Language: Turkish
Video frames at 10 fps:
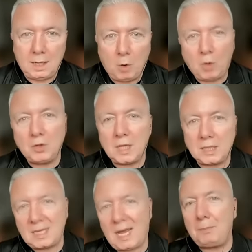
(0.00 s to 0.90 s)
Hani
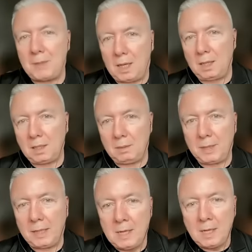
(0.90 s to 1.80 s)
Honda sapla
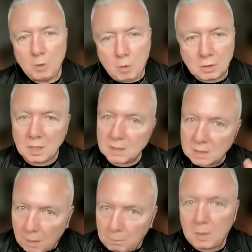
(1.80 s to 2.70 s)
gibi. Yoksa
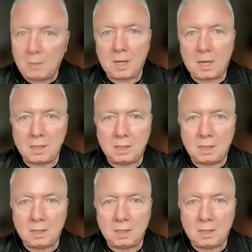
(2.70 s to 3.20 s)
saplamak